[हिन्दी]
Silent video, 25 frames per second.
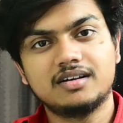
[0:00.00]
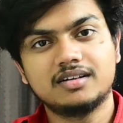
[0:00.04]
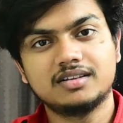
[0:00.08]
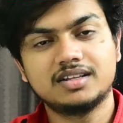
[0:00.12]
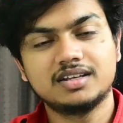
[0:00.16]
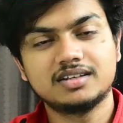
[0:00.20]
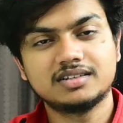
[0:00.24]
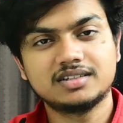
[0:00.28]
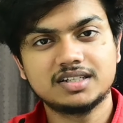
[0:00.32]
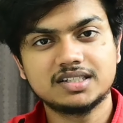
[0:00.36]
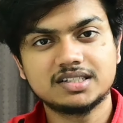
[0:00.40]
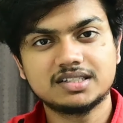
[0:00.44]

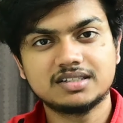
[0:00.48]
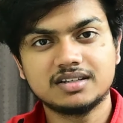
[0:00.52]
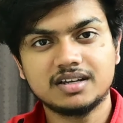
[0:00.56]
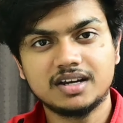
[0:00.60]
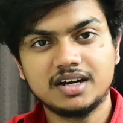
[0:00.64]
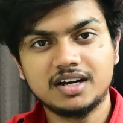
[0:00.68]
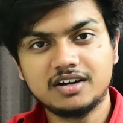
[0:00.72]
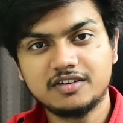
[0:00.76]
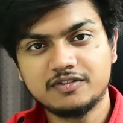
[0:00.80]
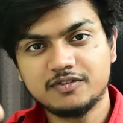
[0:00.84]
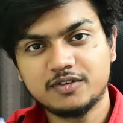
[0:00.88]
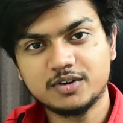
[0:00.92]
दिस इज़
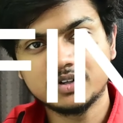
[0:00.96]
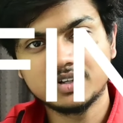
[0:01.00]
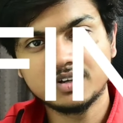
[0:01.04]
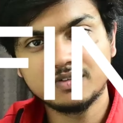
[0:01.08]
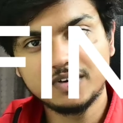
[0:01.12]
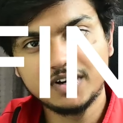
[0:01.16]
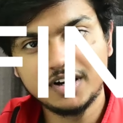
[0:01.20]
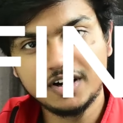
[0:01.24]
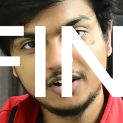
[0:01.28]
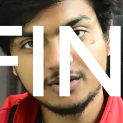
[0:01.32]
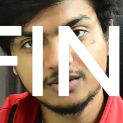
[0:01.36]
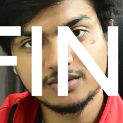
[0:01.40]
इट फॉर द
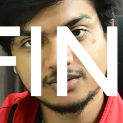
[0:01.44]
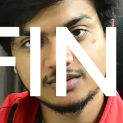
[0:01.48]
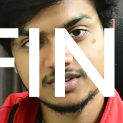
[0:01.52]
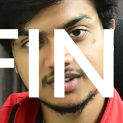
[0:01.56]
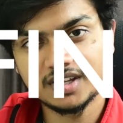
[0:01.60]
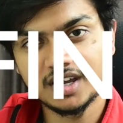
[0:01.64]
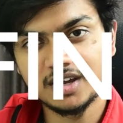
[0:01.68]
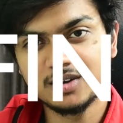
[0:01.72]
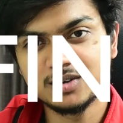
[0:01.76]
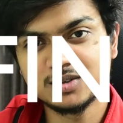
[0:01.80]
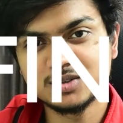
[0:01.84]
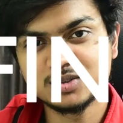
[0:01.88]
वीडियो
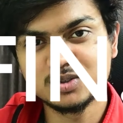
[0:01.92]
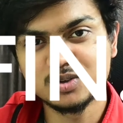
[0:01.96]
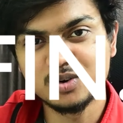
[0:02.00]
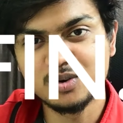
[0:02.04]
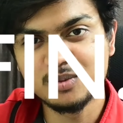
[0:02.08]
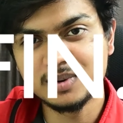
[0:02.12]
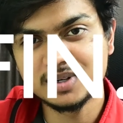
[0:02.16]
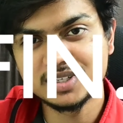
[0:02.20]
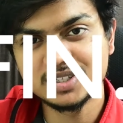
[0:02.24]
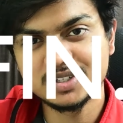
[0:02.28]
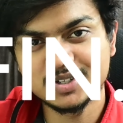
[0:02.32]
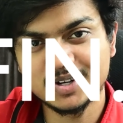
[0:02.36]
थैंक यू सो
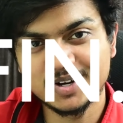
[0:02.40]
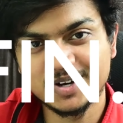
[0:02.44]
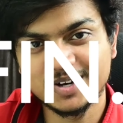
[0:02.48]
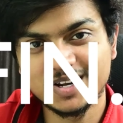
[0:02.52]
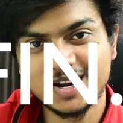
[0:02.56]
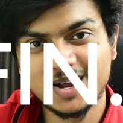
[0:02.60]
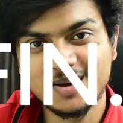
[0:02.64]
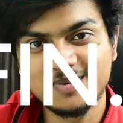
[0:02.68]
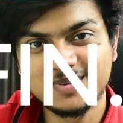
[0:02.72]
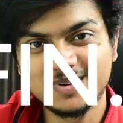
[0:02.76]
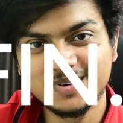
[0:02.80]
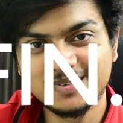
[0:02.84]
मच अगर
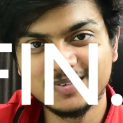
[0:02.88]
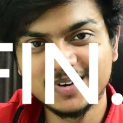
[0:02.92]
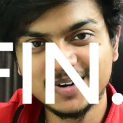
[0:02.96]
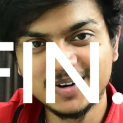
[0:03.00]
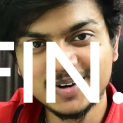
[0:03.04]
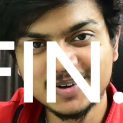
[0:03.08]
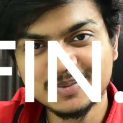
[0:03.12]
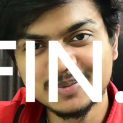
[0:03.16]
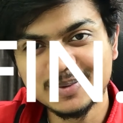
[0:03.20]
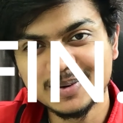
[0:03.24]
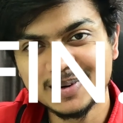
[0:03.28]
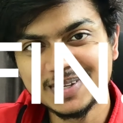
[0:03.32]
आपने
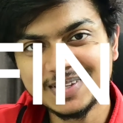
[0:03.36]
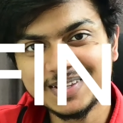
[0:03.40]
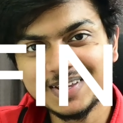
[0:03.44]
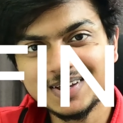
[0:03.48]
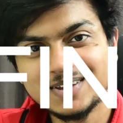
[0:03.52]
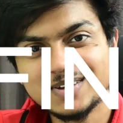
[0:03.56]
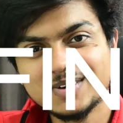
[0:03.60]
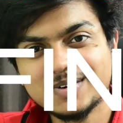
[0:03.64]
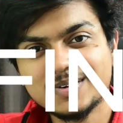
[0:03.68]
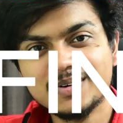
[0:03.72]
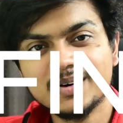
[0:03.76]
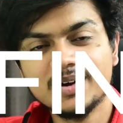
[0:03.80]
वीडियो पूरी
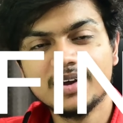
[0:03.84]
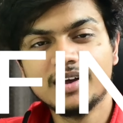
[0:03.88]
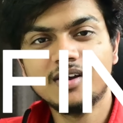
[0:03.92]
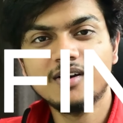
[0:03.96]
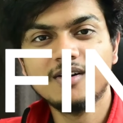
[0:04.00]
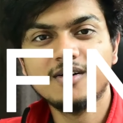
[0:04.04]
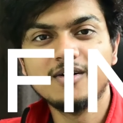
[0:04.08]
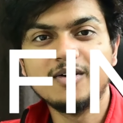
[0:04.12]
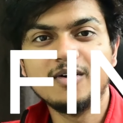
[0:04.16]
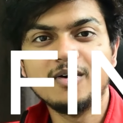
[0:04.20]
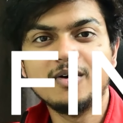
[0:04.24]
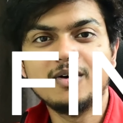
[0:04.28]
देखी हो
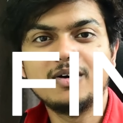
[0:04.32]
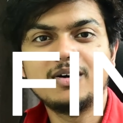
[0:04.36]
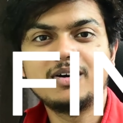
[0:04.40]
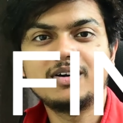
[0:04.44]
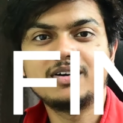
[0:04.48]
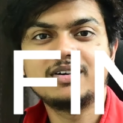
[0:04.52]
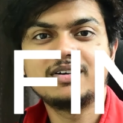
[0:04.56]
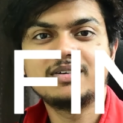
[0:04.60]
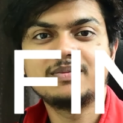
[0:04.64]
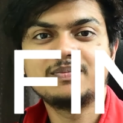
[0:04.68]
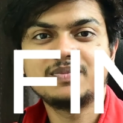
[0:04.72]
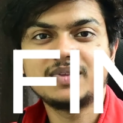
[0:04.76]

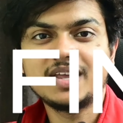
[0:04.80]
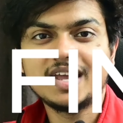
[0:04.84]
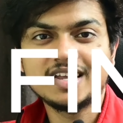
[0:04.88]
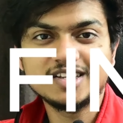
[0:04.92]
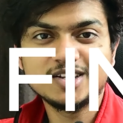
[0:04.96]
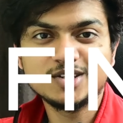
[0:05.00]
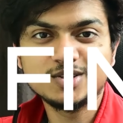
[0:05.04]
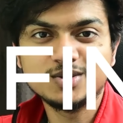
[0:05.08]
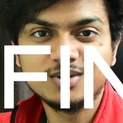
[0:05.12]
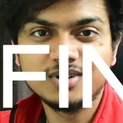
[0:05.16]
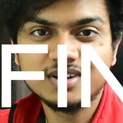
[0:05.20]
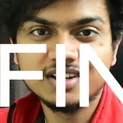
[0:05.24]
और
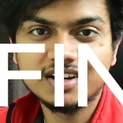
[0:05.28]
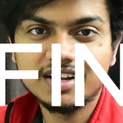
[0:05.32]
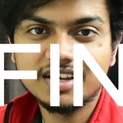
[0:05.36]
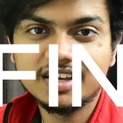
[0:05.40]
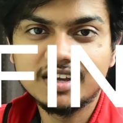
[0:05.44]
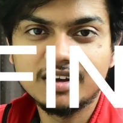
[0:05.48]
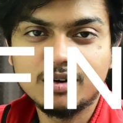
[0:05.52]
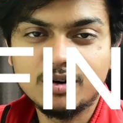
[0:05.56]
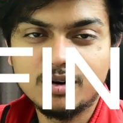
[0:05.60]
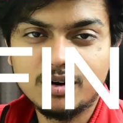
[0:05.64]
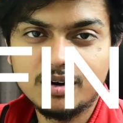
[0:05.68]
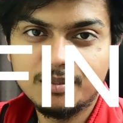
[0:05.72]
ऐसे जुड़े
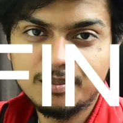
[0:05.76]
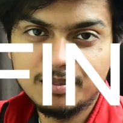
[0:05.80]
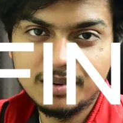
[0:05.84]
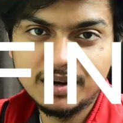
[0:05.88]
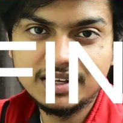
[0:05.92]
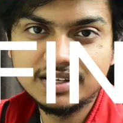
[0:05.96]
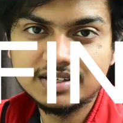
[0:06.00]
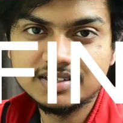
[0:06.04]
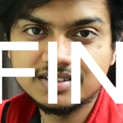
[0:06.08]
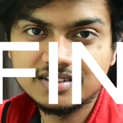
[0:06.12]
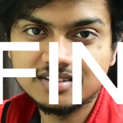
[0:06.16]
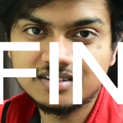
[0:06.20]
रहिए और
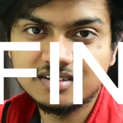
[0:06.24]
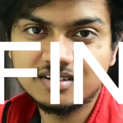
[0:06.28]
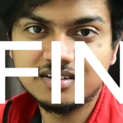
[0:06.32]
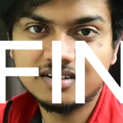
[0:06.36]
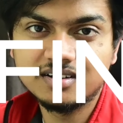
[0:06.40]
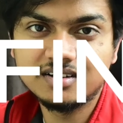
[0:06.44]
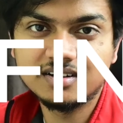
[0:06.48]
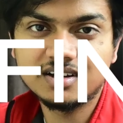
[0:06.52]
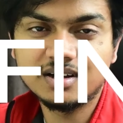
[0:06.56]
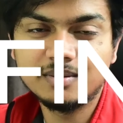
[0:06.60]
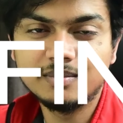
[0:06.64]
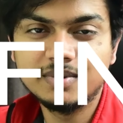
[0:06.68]
प्लीज़
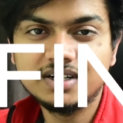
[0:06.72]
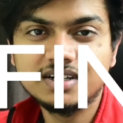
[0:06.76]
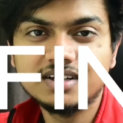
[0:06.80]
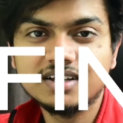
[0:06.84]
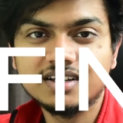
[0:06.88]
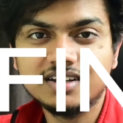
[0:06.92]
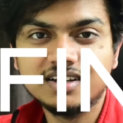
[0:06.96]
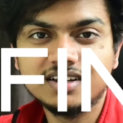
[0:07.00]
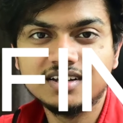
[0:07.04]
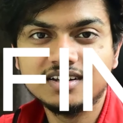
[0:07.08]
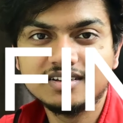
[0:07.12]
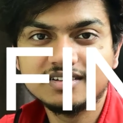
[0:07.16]
कमेंट uh,
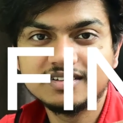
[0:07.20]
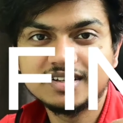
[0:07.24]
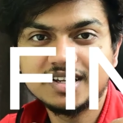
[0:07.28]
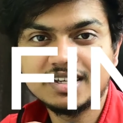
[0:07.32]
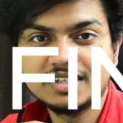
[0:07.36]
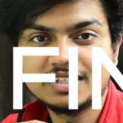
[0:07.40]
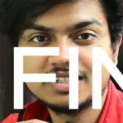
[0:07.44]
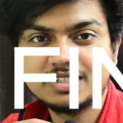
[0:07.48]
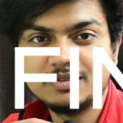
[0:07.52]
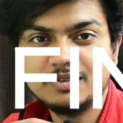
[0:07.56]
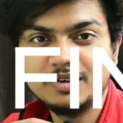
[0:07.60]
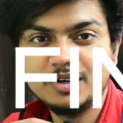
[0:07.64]
करिए
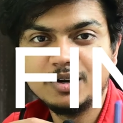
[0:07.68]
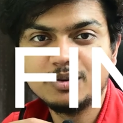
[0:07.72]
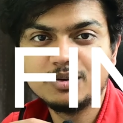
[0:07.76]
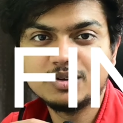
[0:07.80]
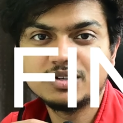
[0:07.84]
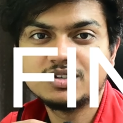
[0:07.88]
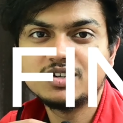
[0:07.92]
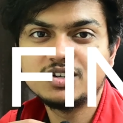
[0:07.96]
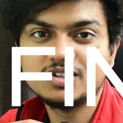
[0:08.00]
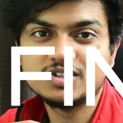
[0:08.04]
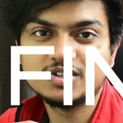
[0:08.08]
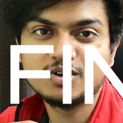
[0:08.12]
नेक्स्ट वीडियो
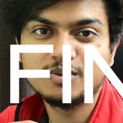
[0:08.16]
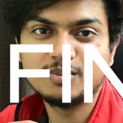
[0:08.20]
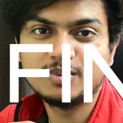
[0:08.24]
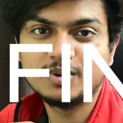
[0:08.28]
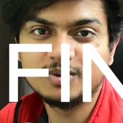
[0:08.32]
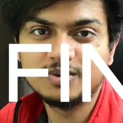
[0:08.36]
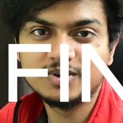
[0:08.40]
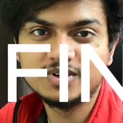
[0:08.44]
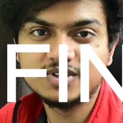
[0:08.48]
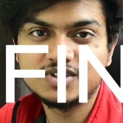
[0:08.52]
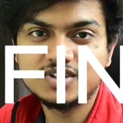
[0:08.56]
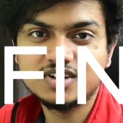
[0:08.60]
किस चीज़ के
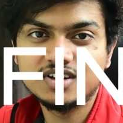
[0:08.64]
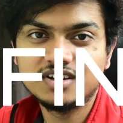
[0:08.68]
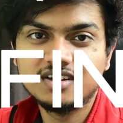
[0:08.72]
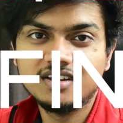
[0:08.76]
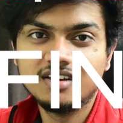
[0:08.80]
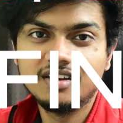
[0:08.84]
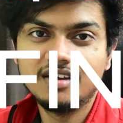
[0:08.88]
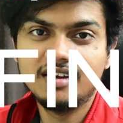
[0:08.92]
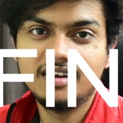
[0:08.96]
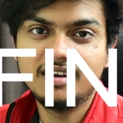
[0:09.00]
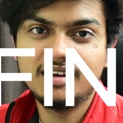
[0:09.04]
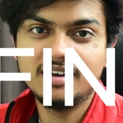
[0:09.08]
ऊपर होनी चाहिए
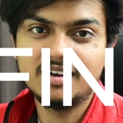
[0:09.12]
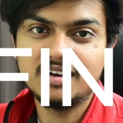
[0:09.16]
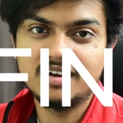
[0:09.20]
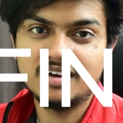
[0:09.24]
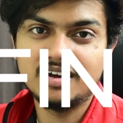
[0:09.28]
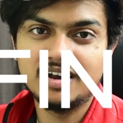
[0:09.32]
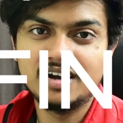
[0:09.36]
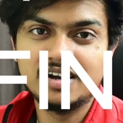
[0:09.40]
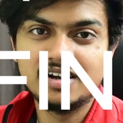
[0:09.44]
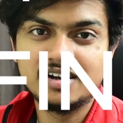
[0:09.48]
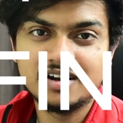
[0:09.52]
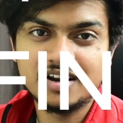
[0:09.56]

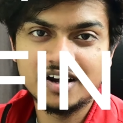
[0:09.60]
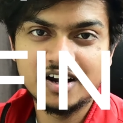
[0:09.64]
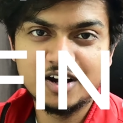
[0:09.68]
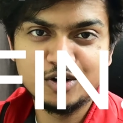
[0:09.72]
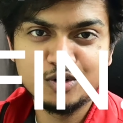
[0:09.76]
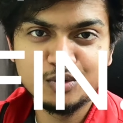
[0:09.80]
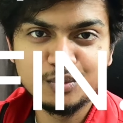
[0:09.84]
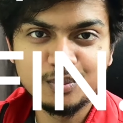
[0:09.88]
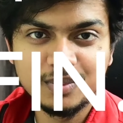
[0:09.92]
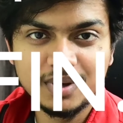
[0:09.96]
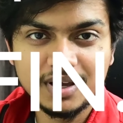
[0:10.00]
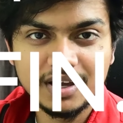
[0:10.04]
आई ट्राई
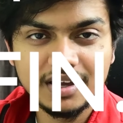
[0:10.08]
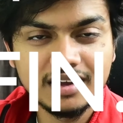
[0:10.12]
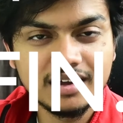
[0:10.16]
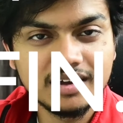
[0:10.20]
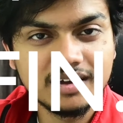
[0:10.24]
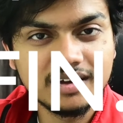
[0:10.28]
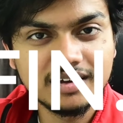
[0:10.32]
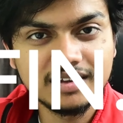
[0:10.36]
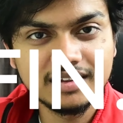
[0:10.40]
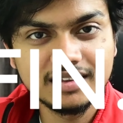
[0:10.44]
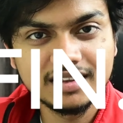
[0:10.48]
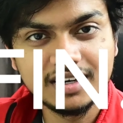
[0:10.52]
टू मेक
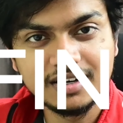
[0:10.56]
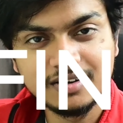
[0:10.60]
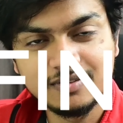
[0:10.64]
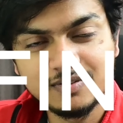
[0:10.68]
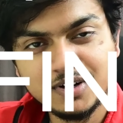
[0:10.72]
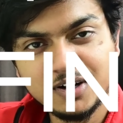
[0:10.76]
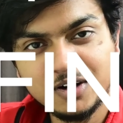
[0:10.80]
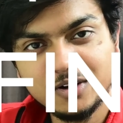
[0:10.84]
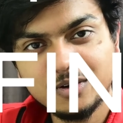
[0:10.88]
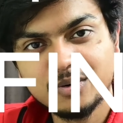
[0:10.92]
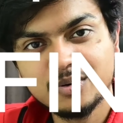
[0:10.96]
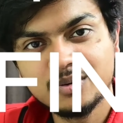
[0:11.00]
दैट
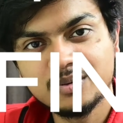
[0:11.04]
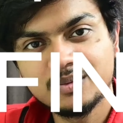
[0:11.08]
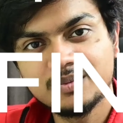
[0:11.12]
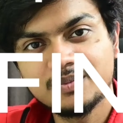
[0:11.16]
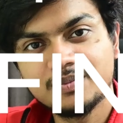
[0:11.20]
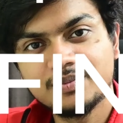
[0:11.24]
वीडियो